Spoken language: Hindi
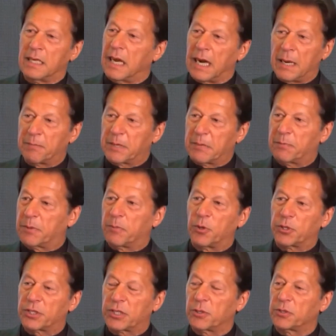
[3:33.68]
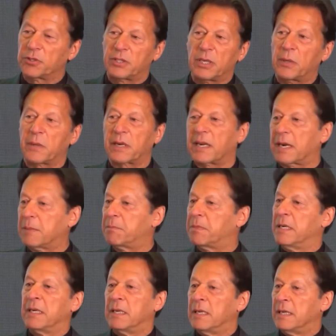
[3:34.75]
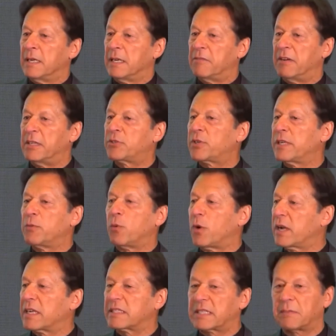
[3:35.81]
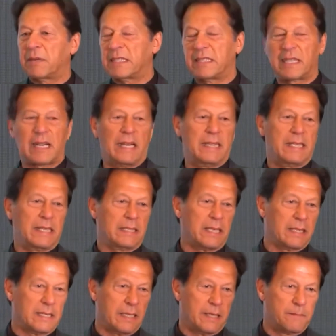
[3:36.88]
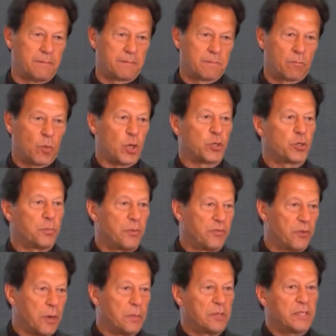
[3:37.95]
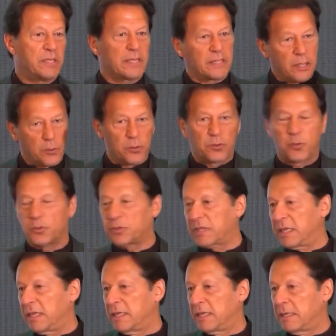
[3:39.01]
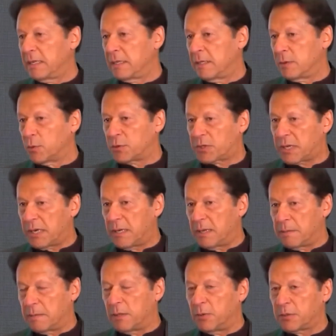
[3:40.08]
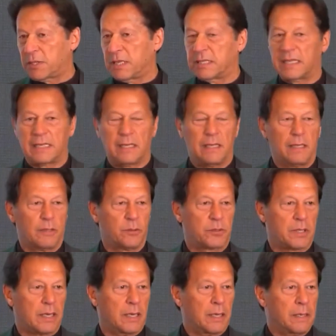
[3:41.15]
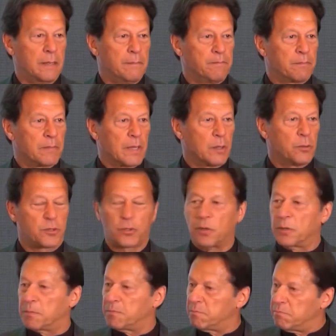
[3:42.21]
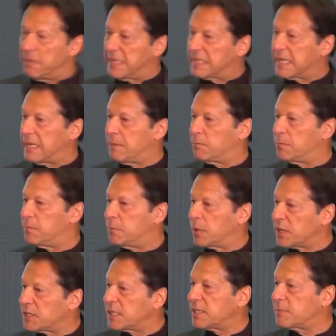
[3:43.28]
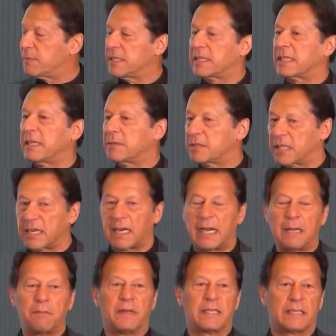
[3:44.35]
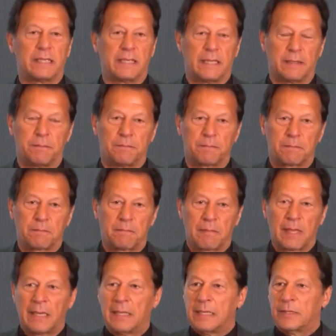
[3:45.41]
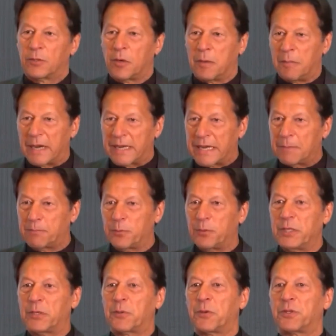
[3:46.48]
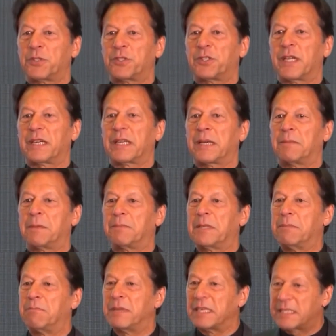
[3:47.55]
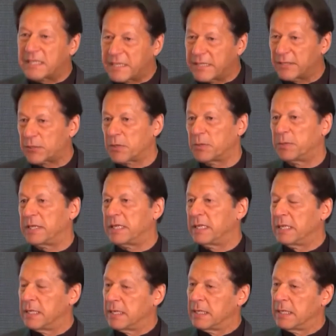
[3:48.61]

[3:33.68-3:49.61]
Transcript: ना आपकी प्रमोशन होती है और अगर आप इवेंचुअली वार्निंग्स के बाद निकाल दिया जाता है और जो परफॉर्मेंस देता है उसको उसके उसका उसका उसका उसको मिलता है बोनसेस मिलते हैं तनख्वाहें बढ़ती हैं तो हमारी अब पूरी कोशिश है कि हम अपनी मिनिस्ट्रीज़ को भी